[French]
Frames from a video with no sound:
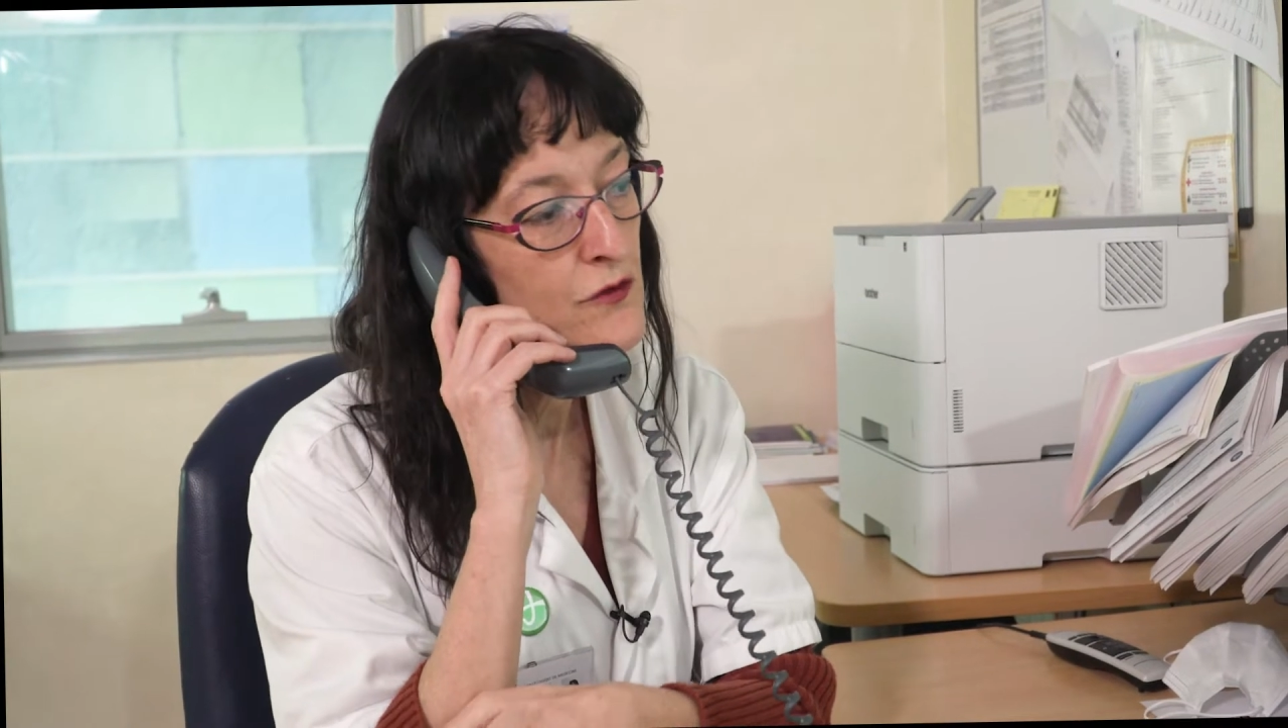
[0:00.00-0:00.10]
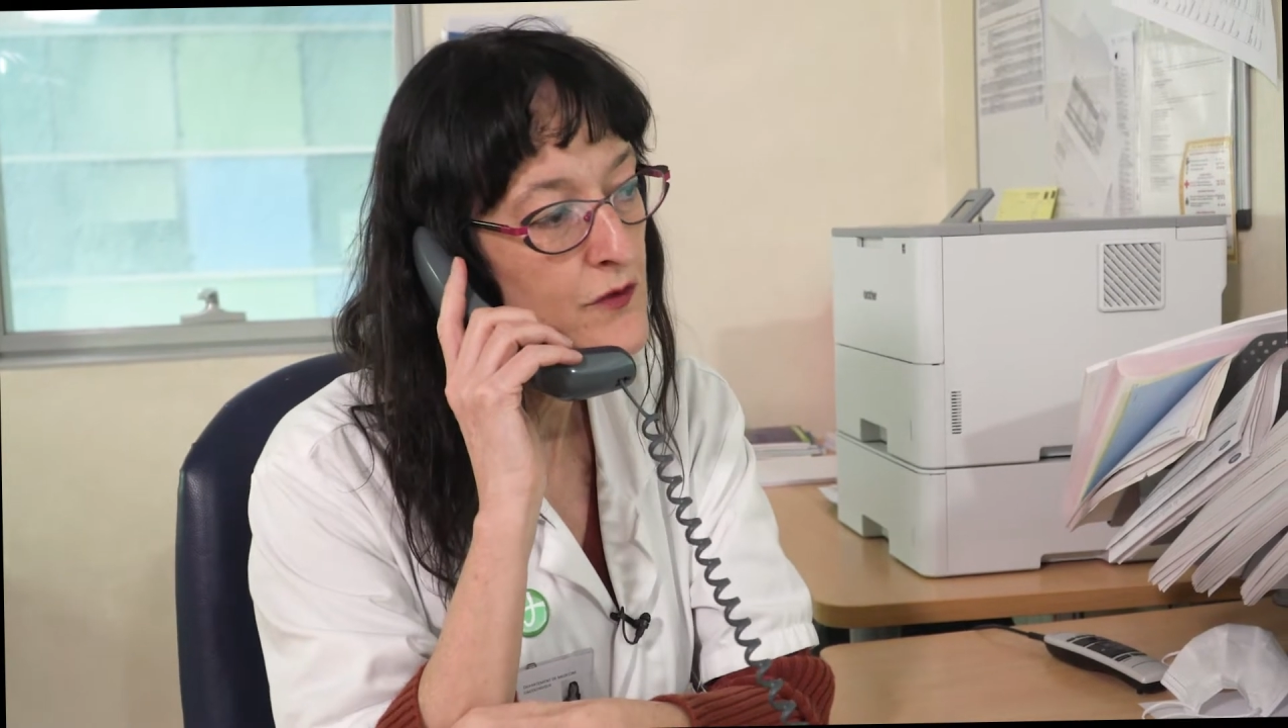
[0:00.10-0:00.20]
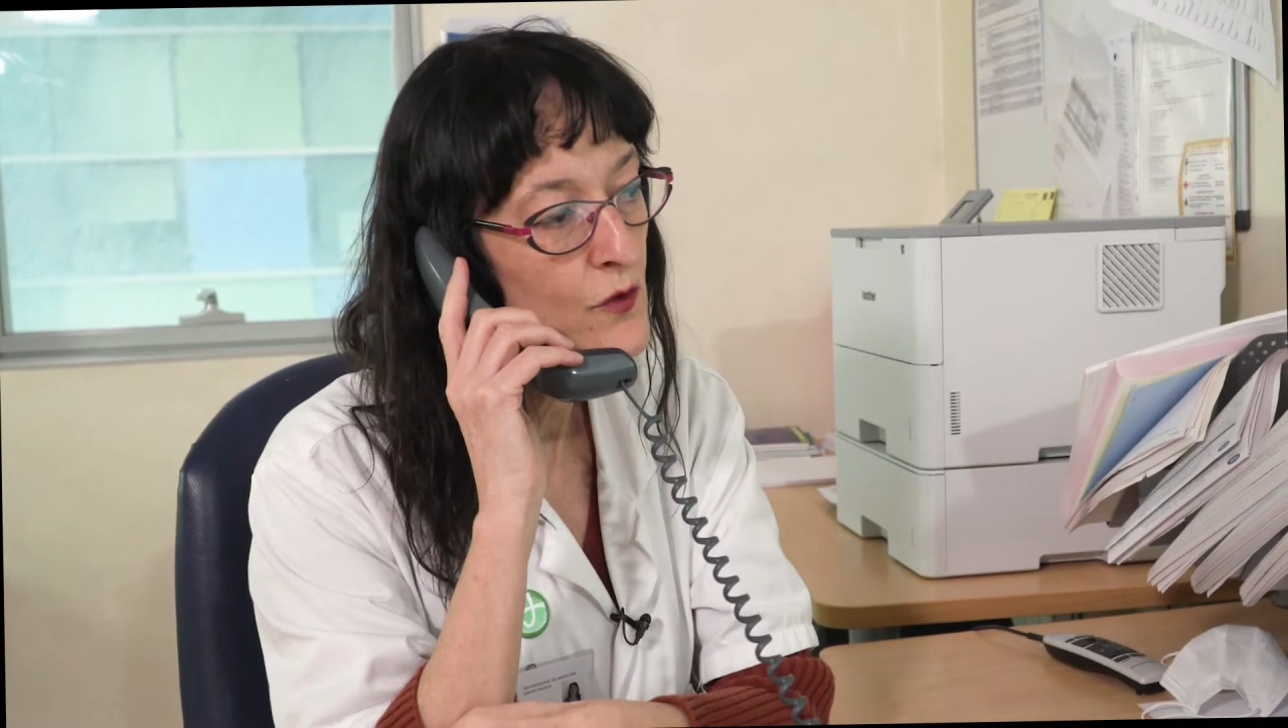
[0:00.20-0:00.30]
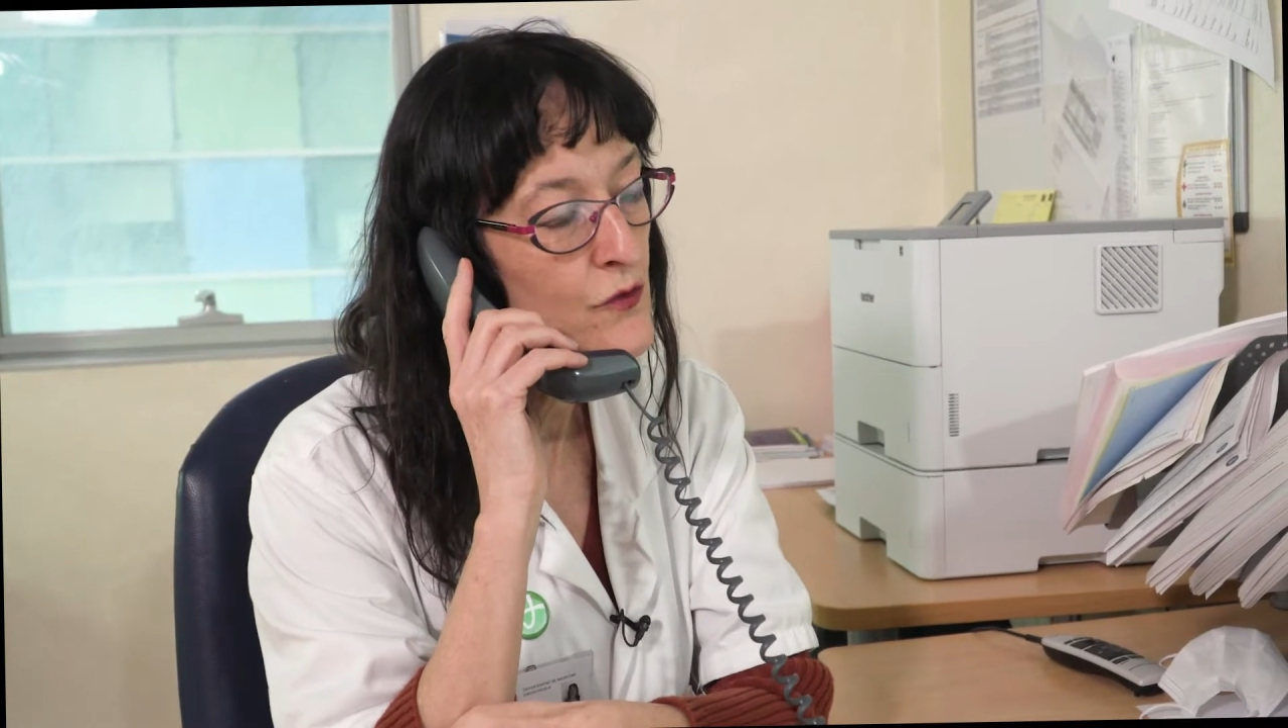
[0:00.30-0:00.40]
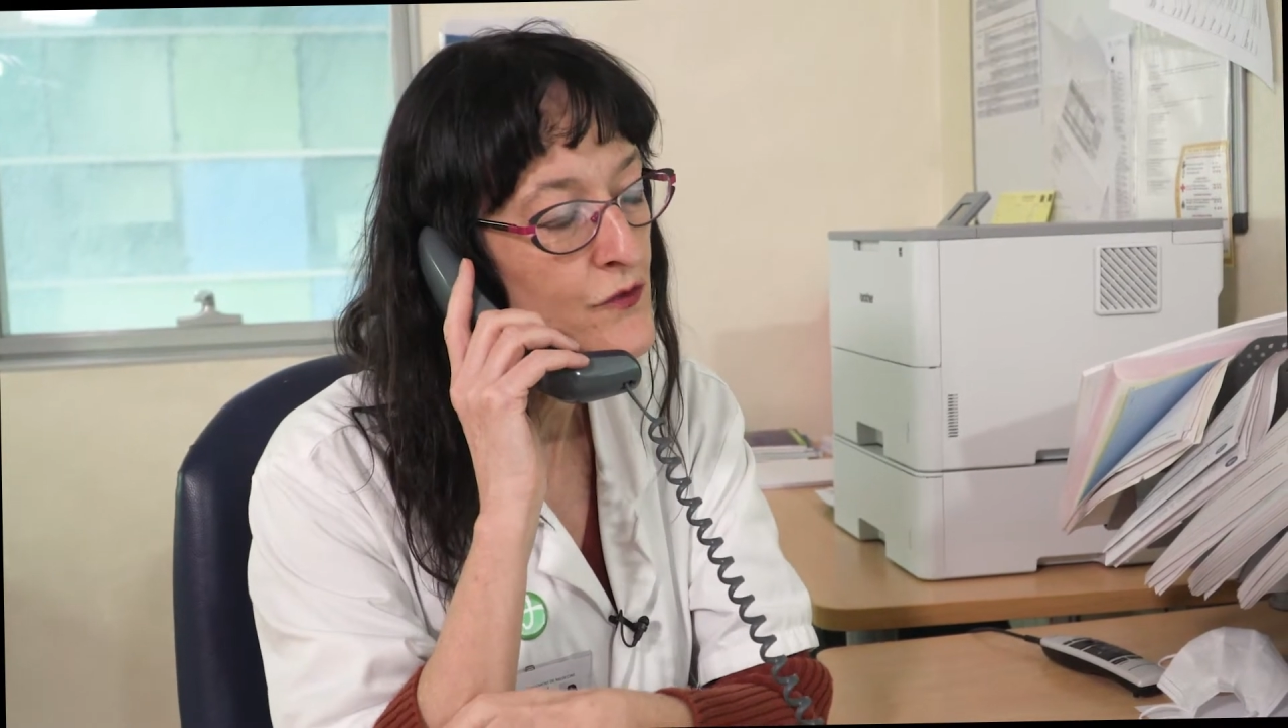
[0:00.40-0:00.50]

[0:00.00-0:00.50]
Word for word: viraux,